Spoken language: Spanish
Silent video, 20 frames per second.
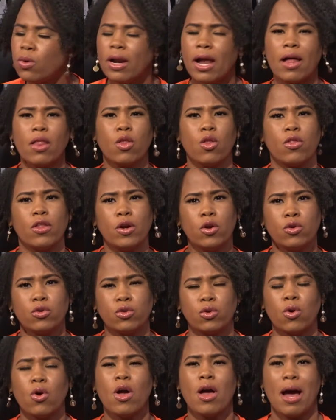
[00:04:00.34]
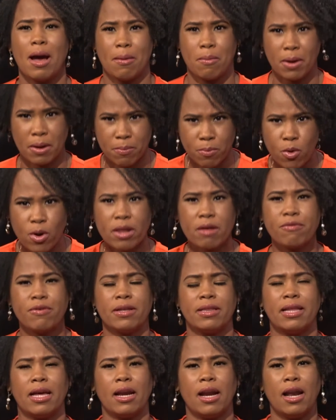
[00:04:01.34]
lado o del otro, que pueda
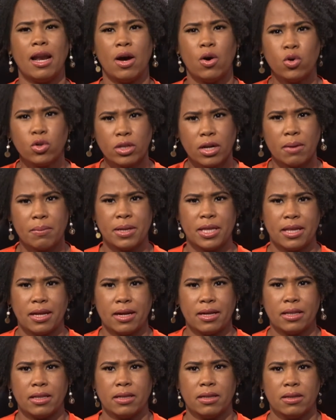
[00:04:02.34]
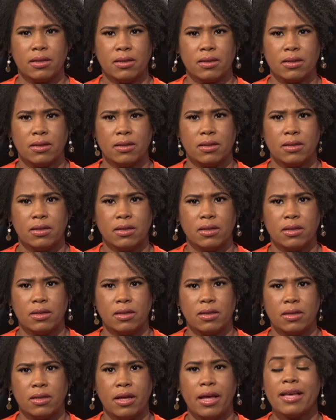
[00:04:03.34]
afectar a la otra mitad,
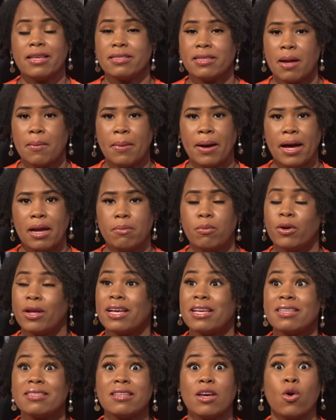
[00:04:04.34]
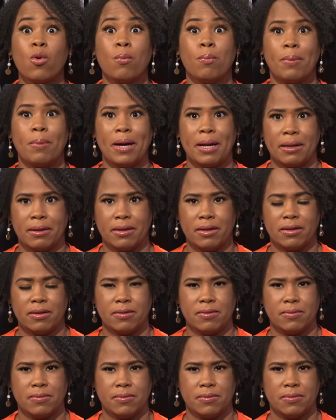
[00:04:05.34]
está mal, porque es que se comparten.
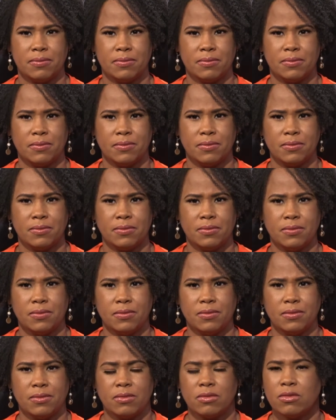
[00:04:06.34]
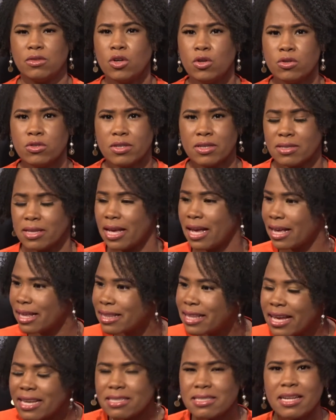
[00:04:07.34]
Entonces,
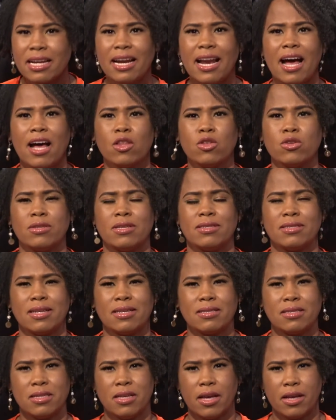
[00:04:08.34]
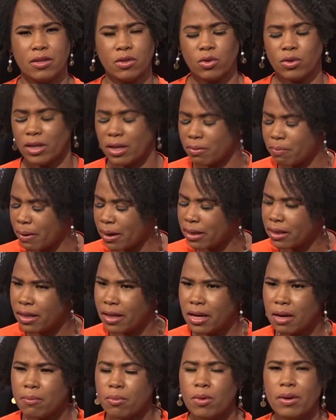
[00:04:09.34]
de este lado se está haciendo, de parte de
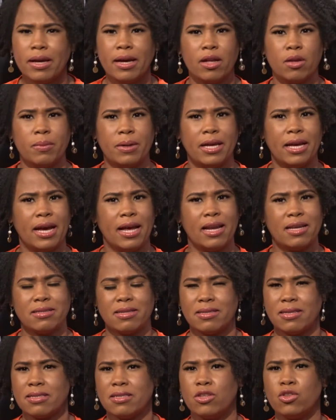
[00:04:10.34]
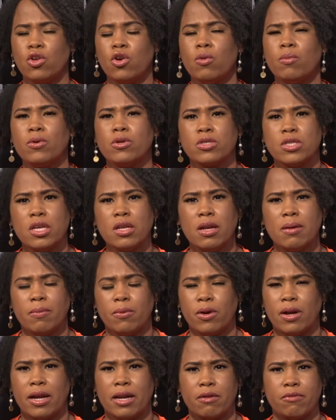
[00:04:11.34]
República Dominicana, se está haciendo lo posible
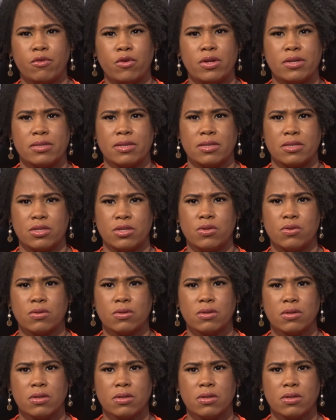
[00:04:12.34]
por la reforestación.